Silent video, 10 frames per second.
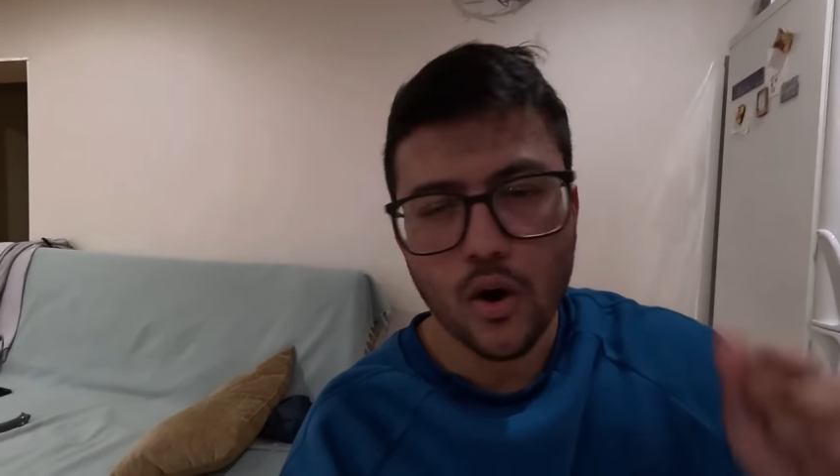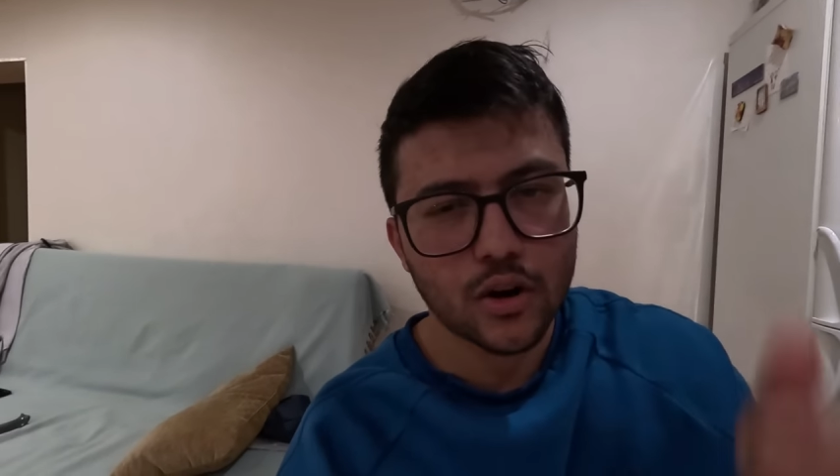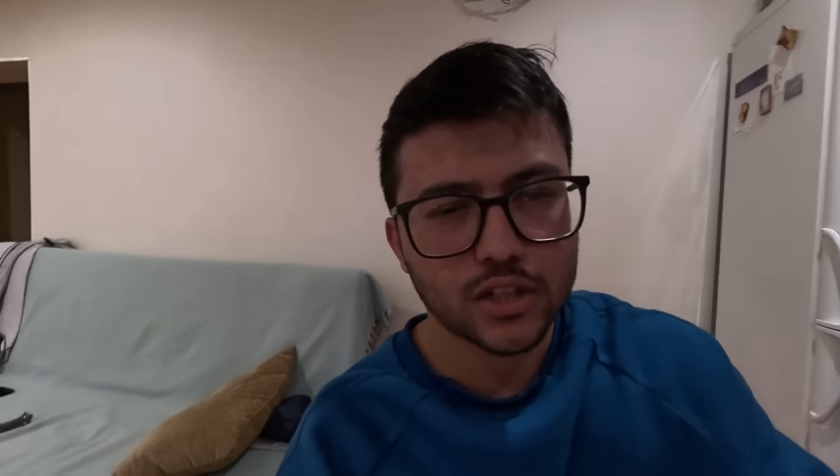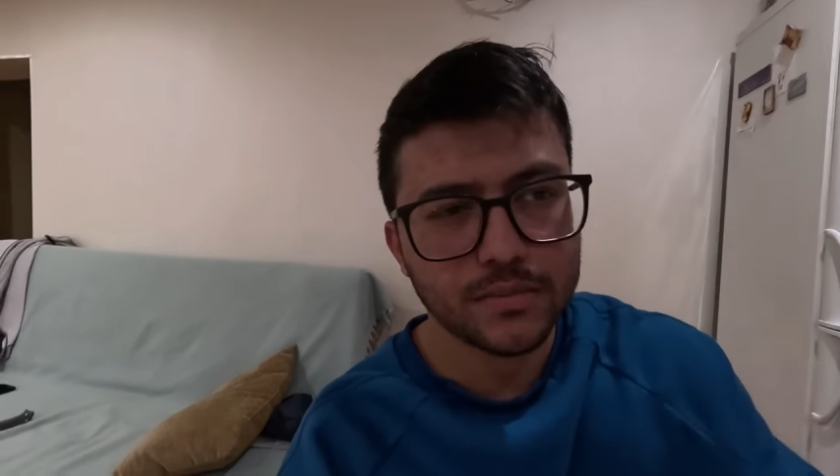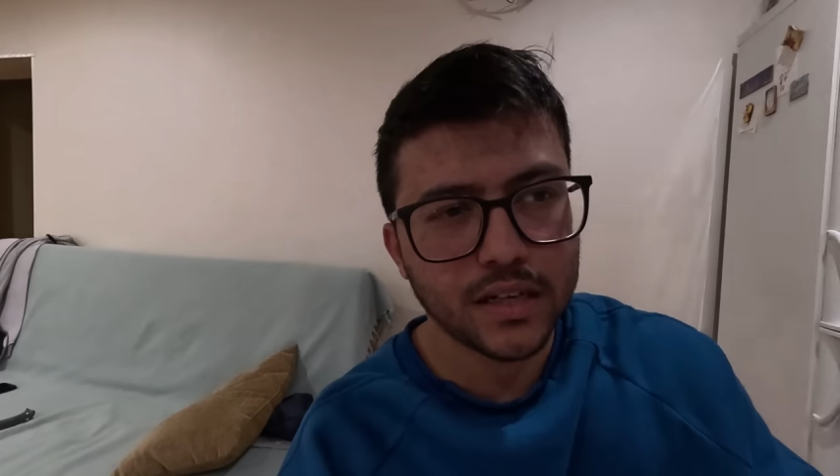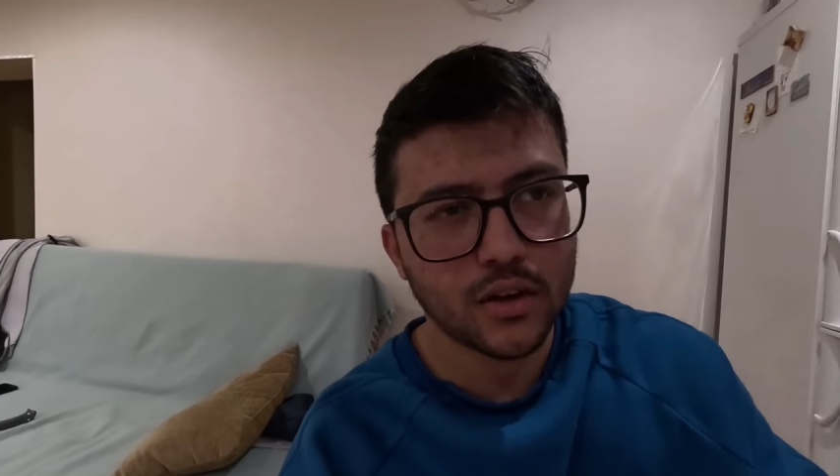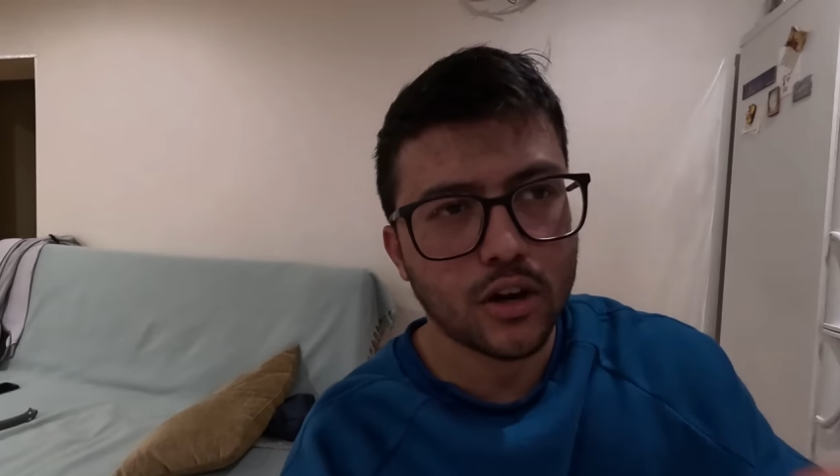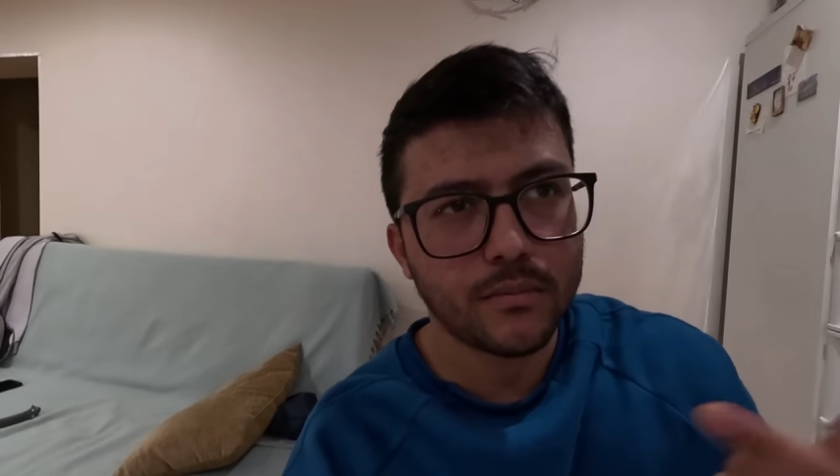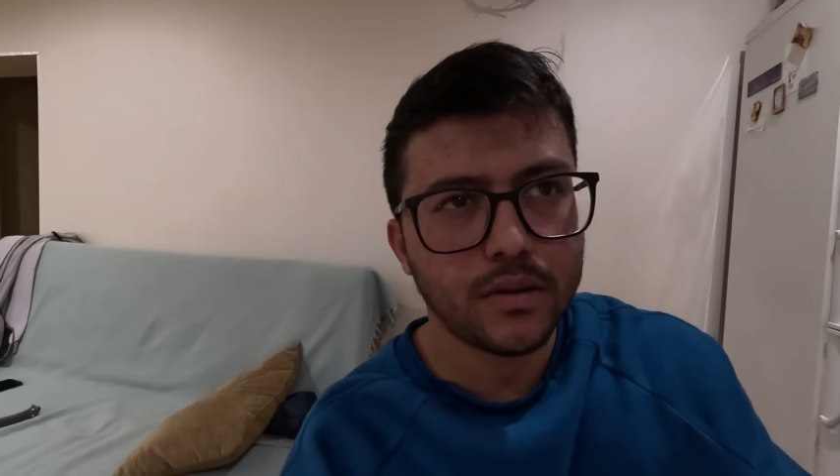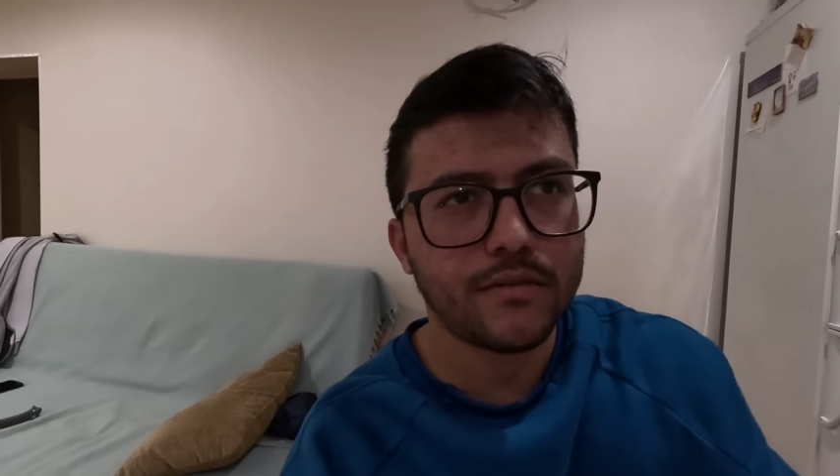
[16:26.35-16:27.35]
हॉर्स मीट
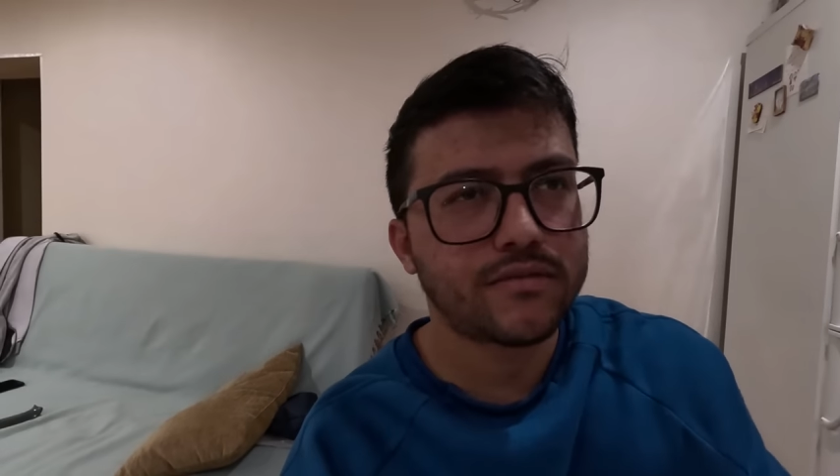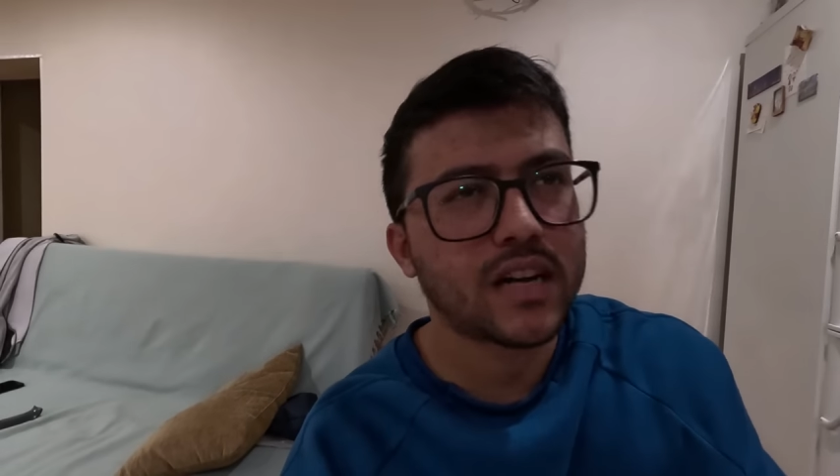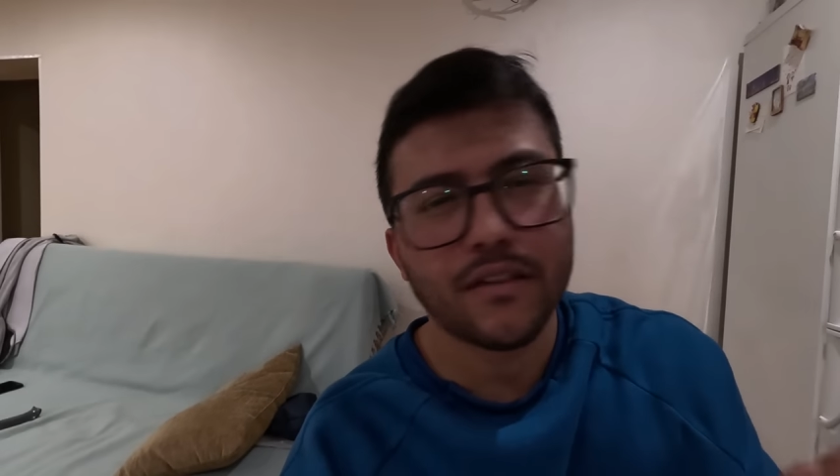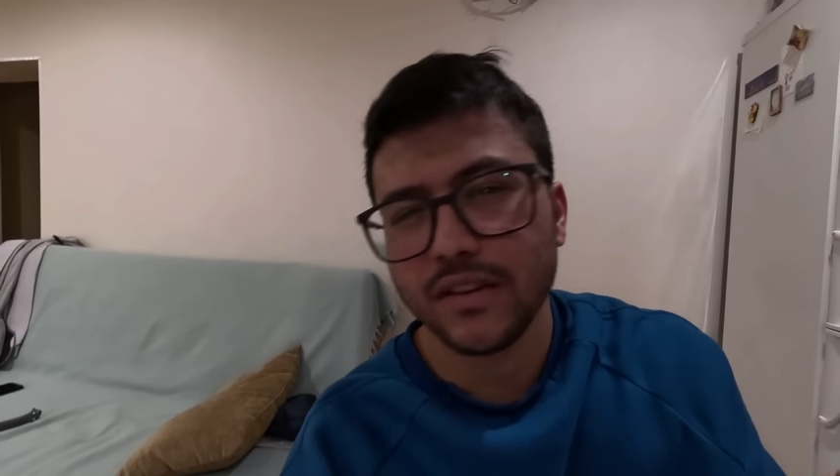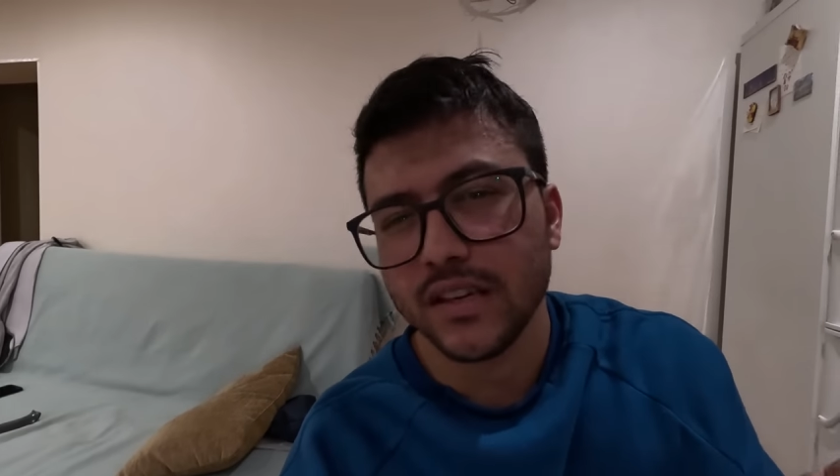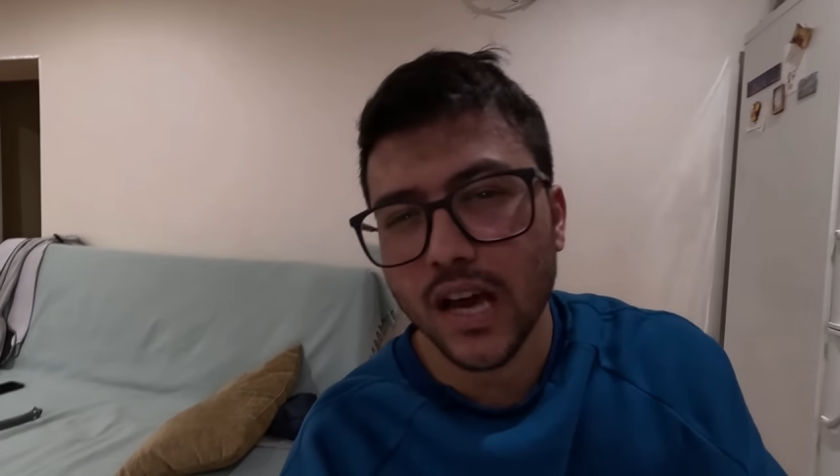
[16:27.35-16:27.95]
और बीफ काफ़ी